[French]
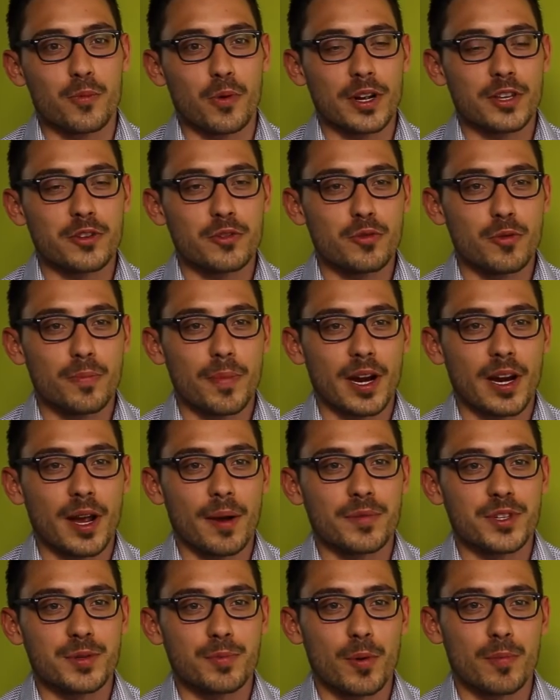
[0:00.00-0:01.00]
Pourrais-tu nous parler
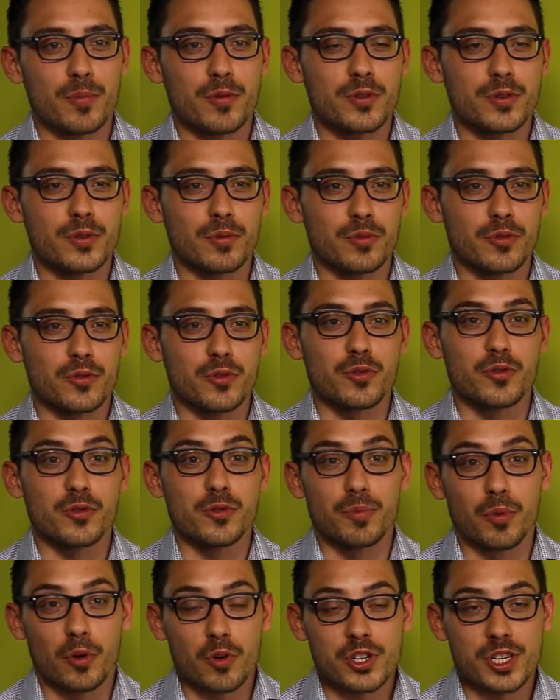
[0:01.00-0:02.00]
un petit peu plus donc, du,
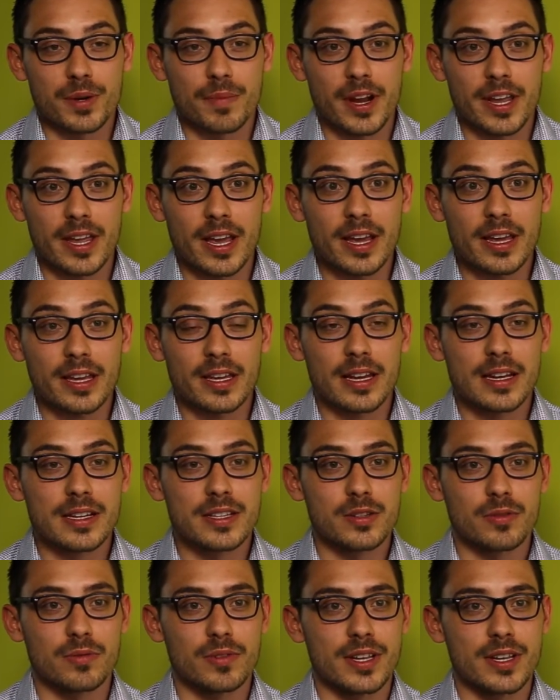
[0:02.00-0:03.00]
projet Maya et quels
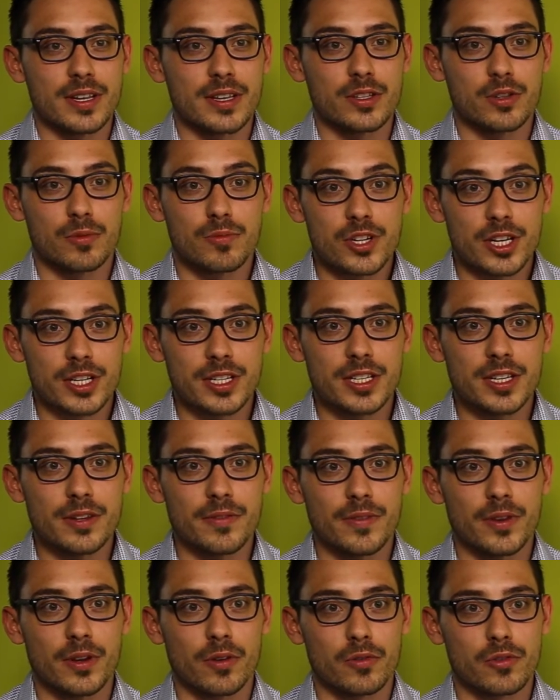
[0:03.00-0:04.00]
sont les
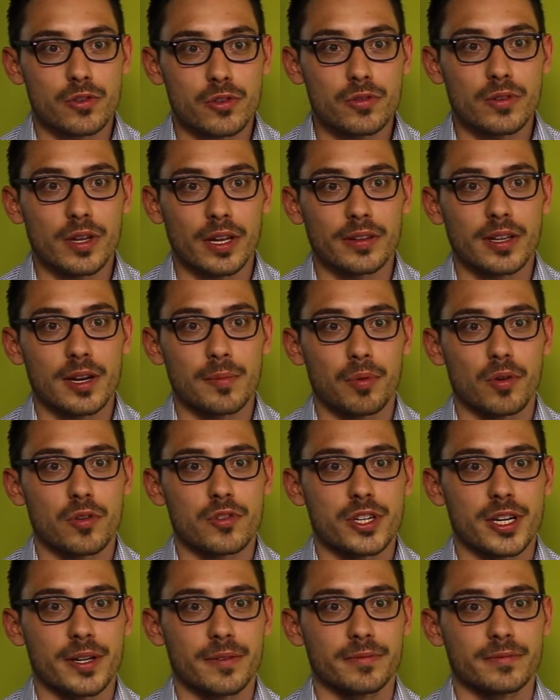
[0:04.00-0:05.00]
objectifs et enjeux d'un tel
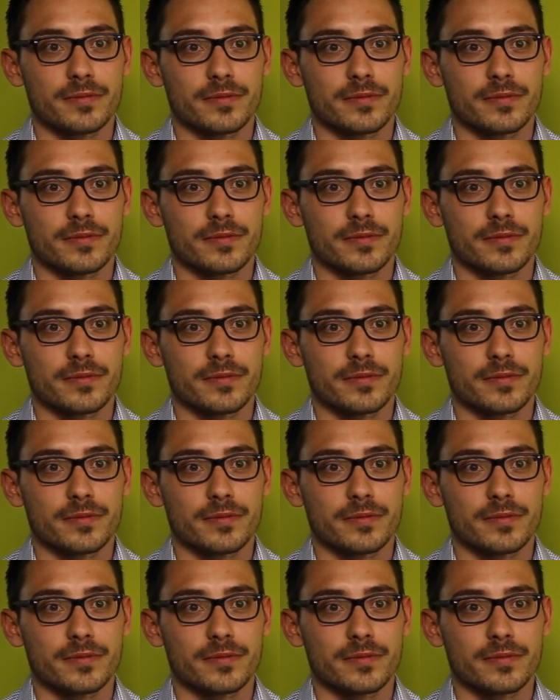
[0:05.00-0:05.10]
projet